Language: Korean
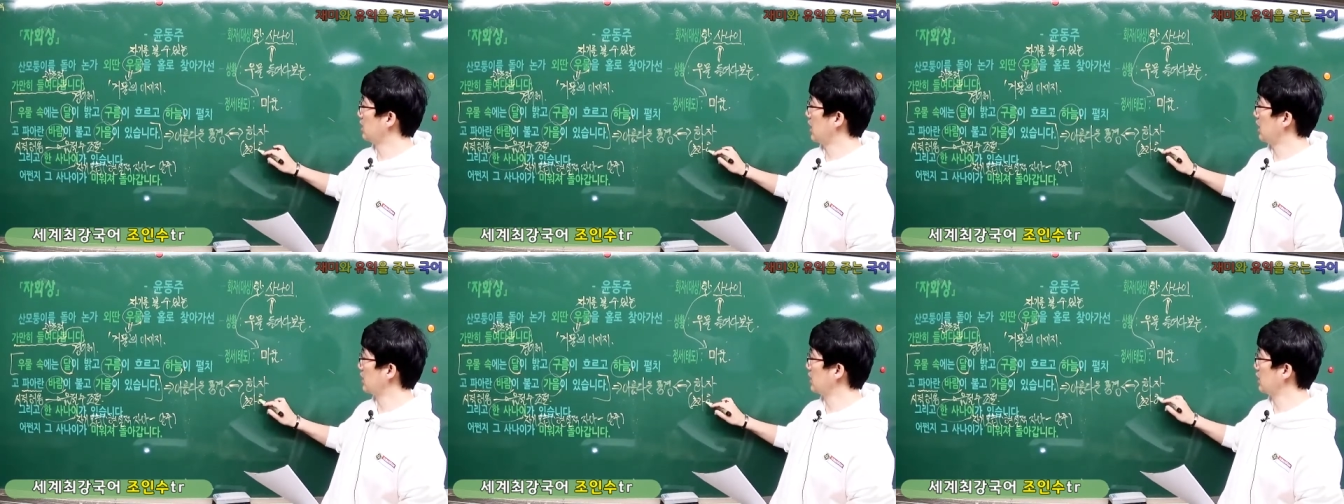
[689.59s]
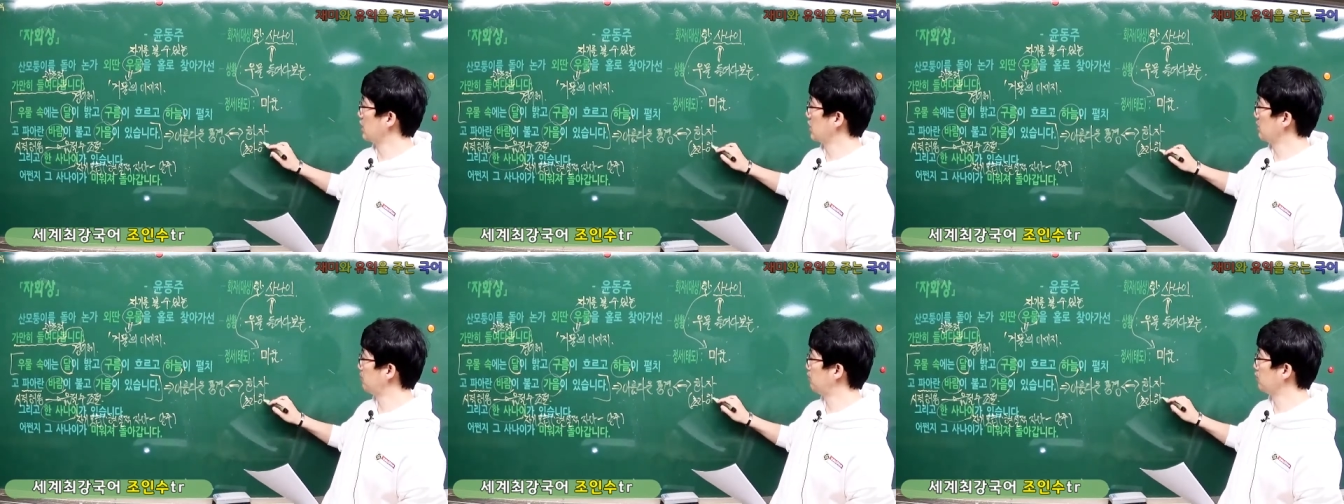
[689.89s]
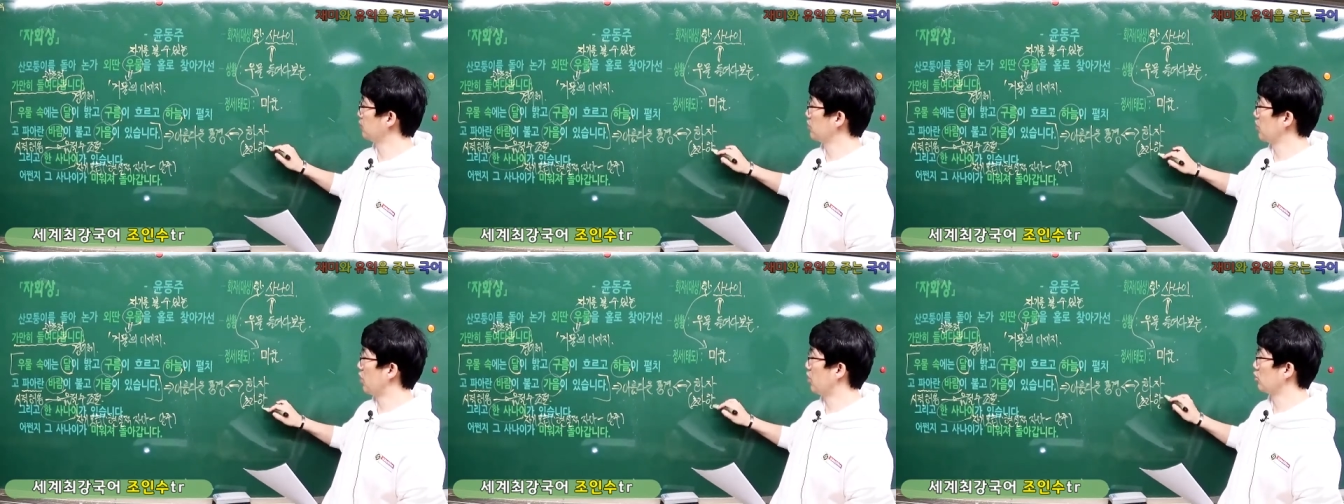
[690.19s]
안에 있는
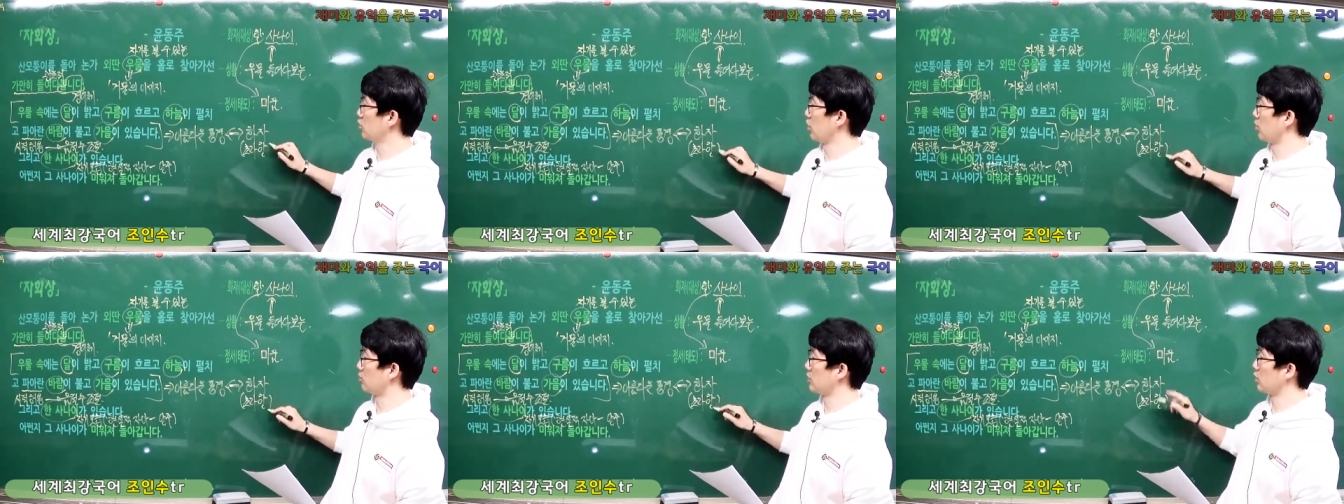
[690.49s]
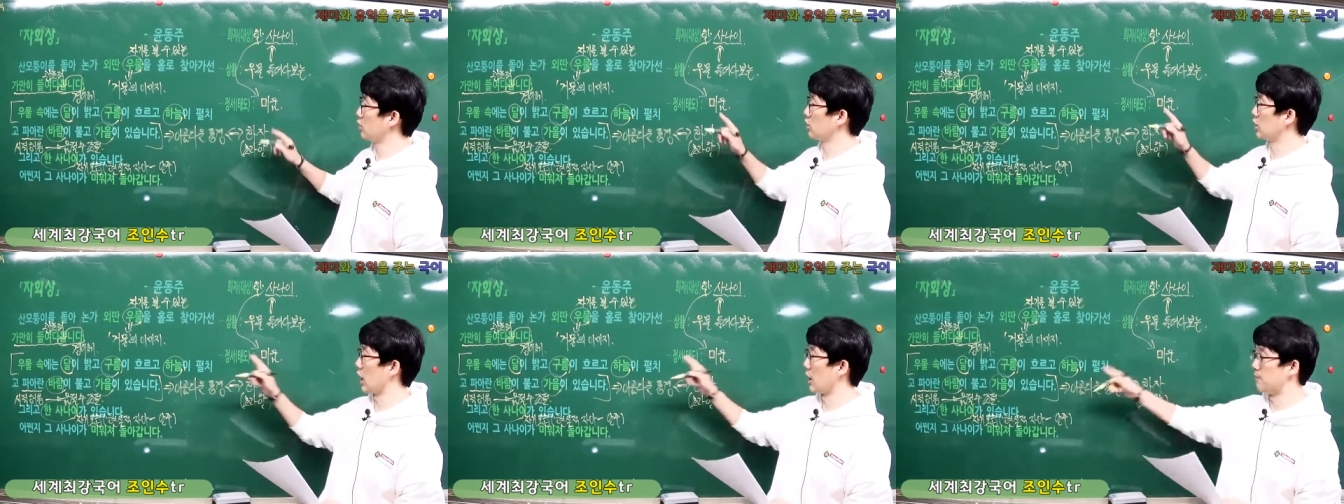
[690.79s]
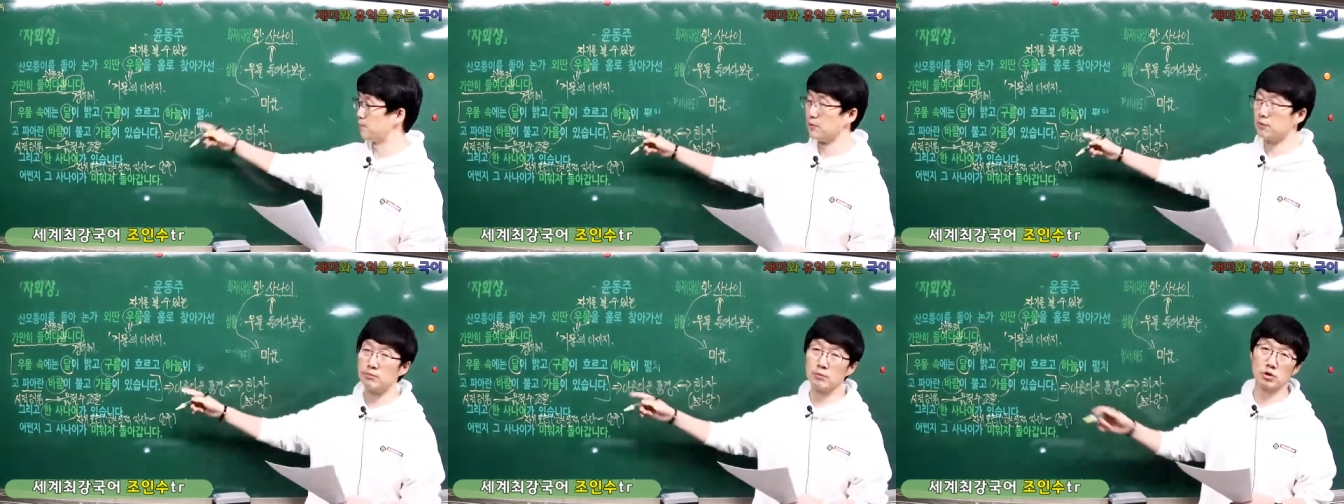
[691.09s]
풍경은 너무나도
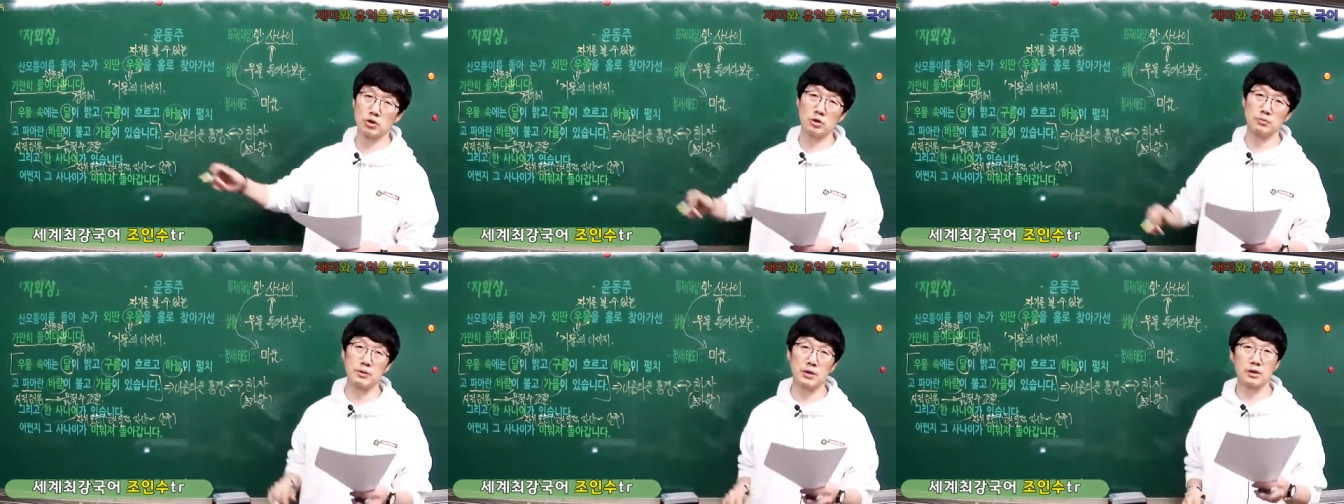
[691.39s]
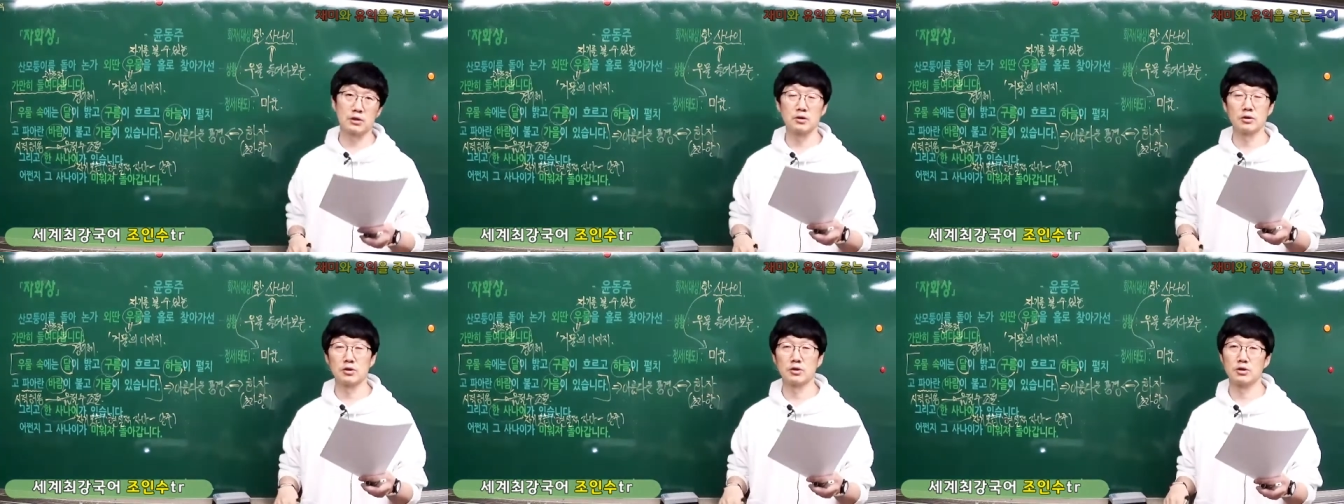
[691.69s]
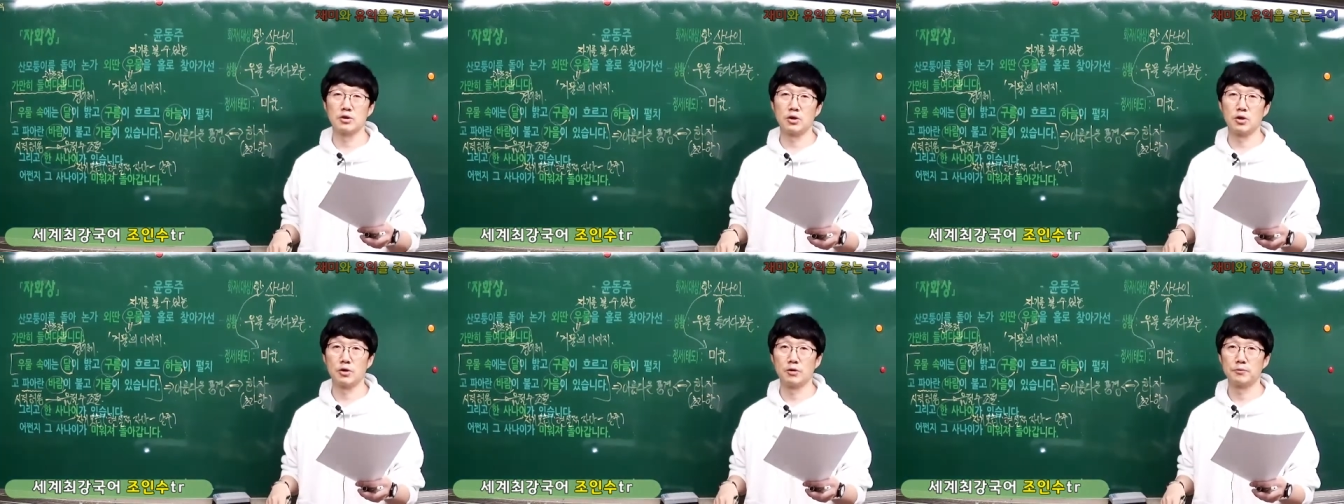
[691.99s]
예쁜 모습이
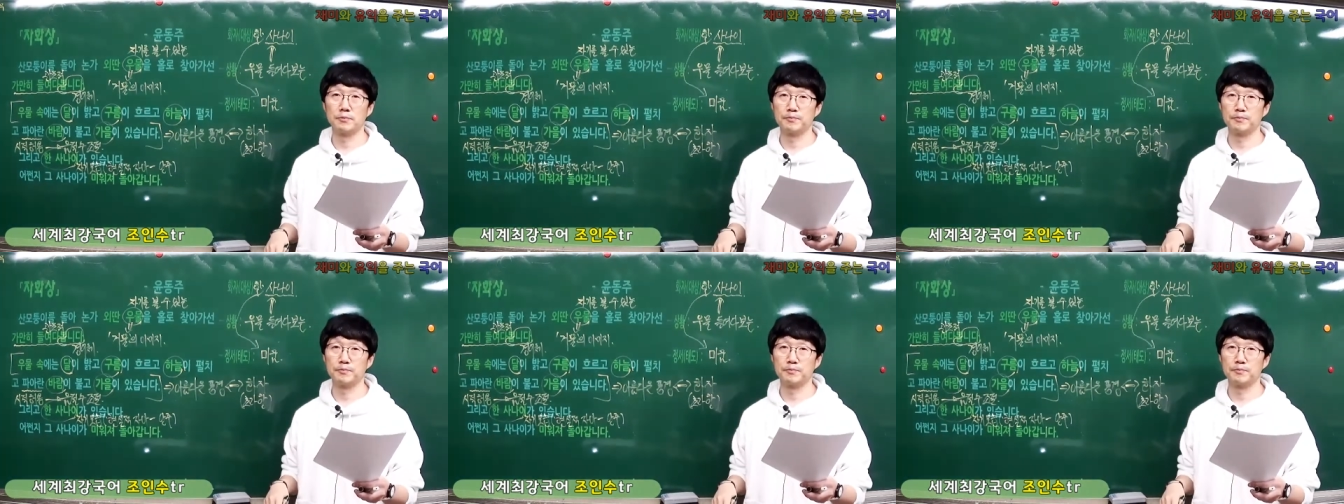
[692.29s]
있거든요.